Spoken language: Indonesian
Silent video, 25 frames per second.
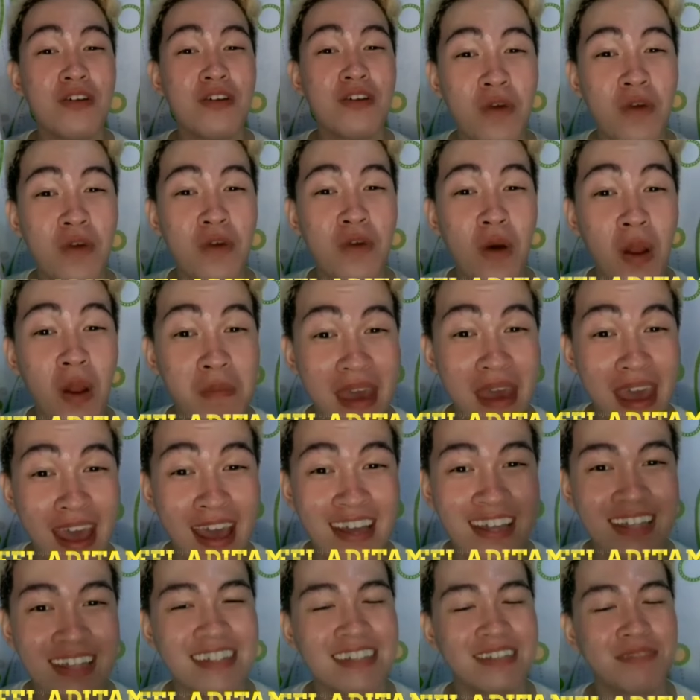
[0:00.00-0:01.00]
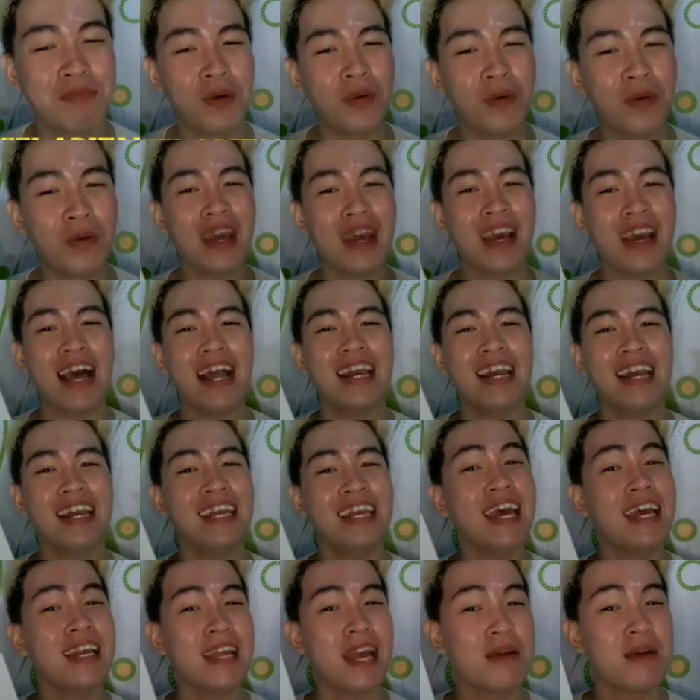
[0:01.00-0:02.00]
fallback, pokoknya
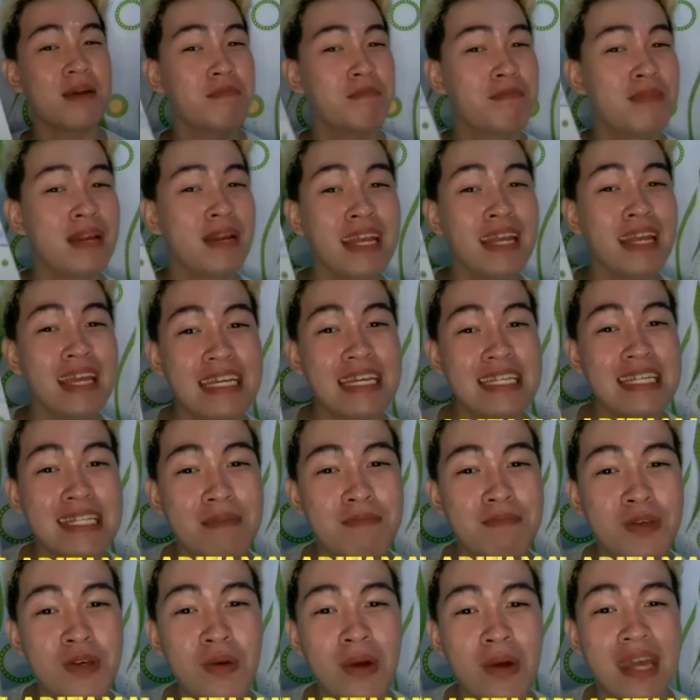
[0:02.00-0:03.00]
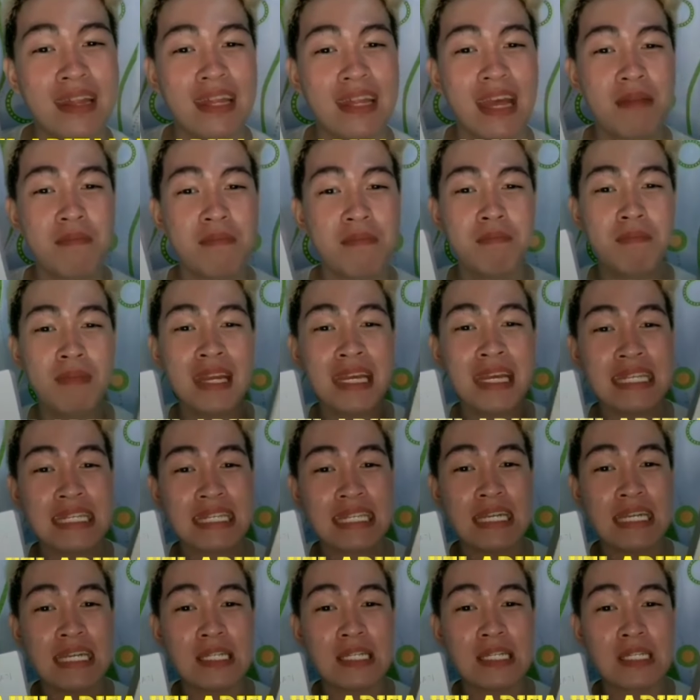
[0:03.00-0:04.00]
kalian yang beli Isabuet dan beli
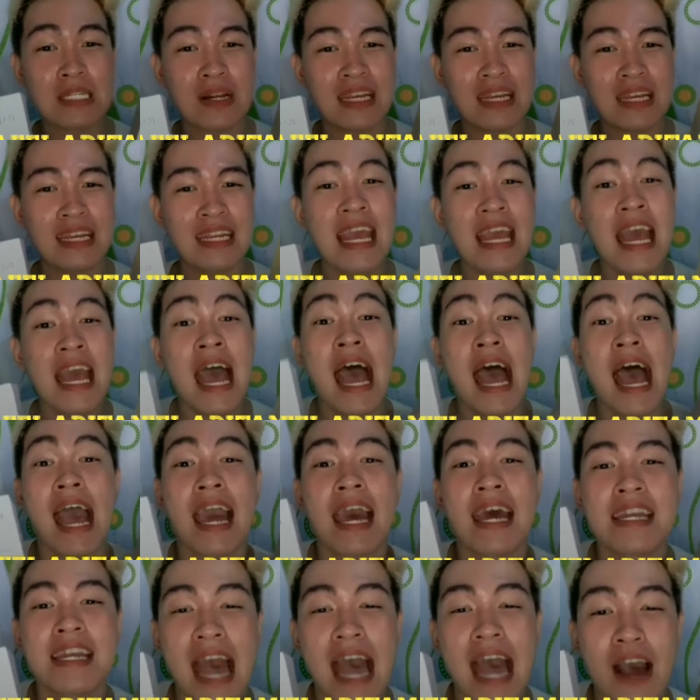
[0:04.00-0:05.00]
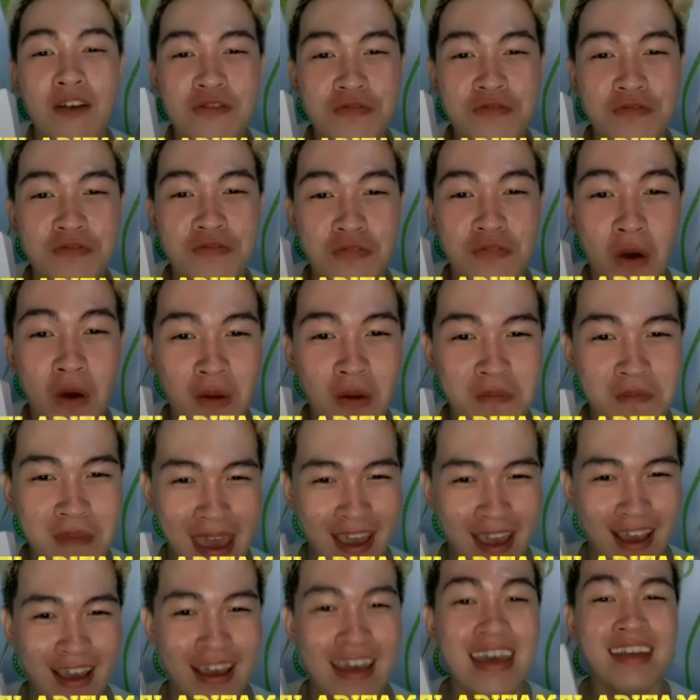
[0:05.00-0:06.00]
Skin Soul ini akan aku
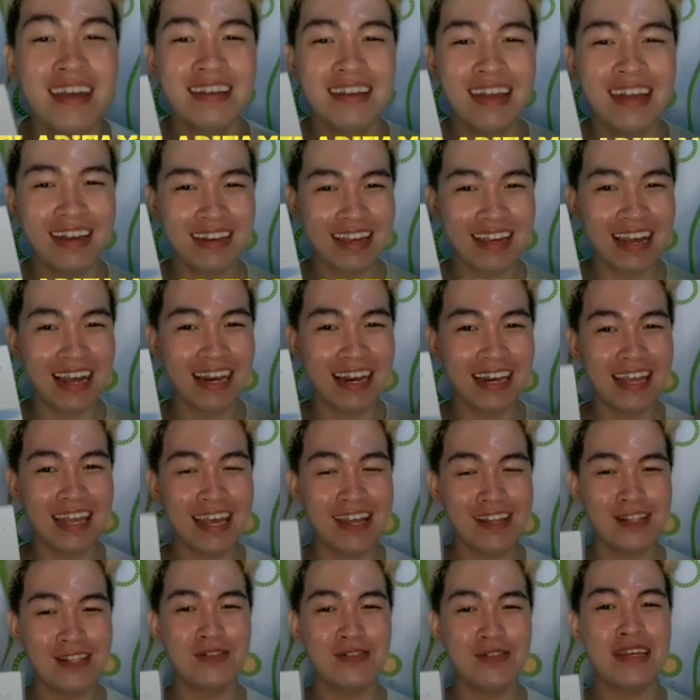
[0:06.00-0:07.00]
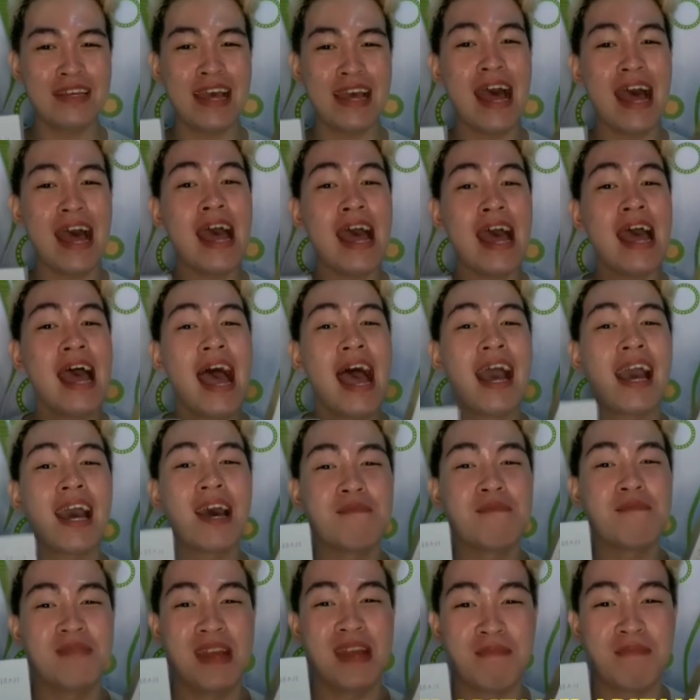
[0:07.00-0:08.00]
fallback. Dan kalian juga akan
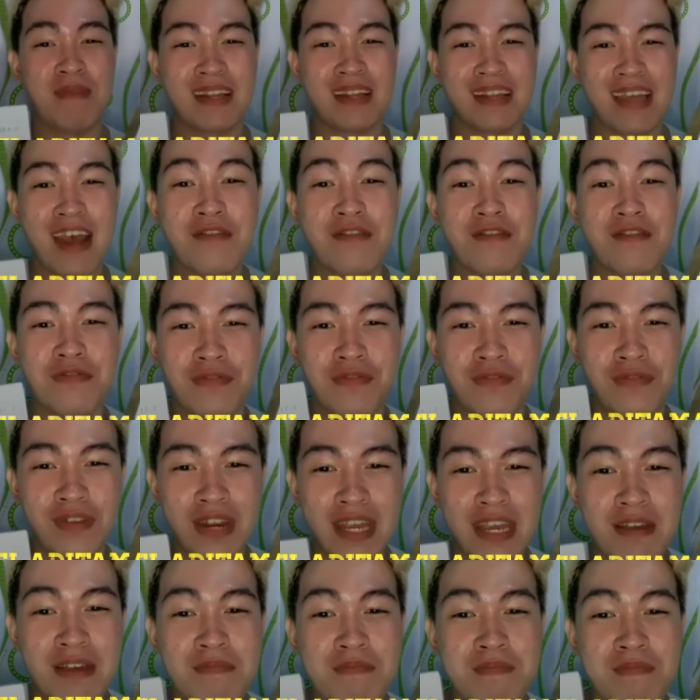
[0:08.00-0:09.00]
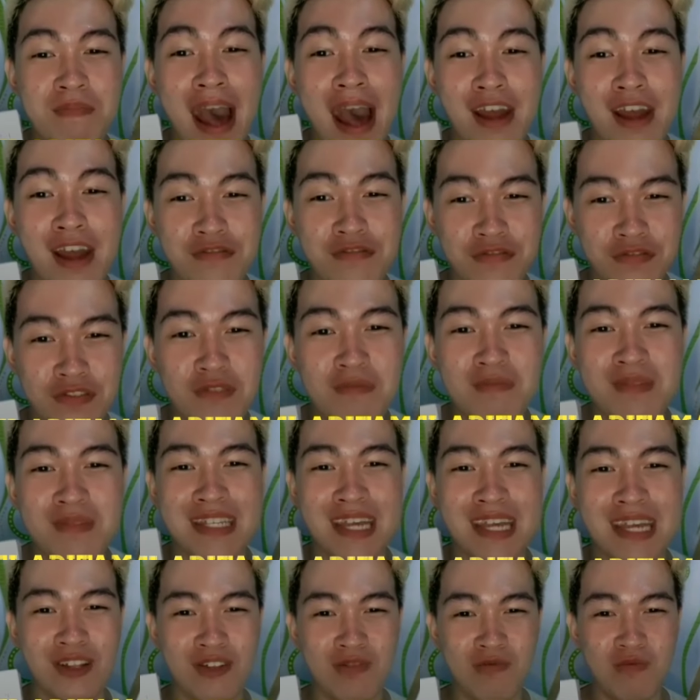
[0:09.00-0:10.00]
mendapatkan free parfum
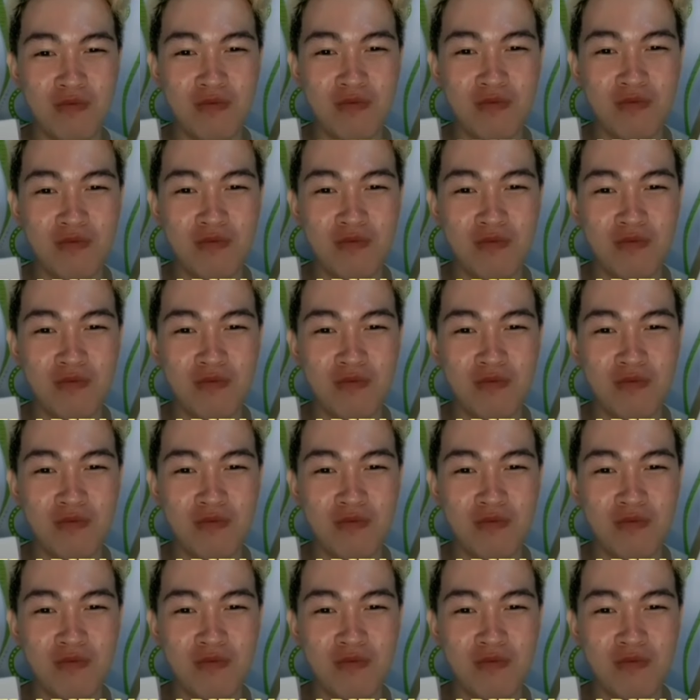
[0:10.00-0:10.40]
satu buah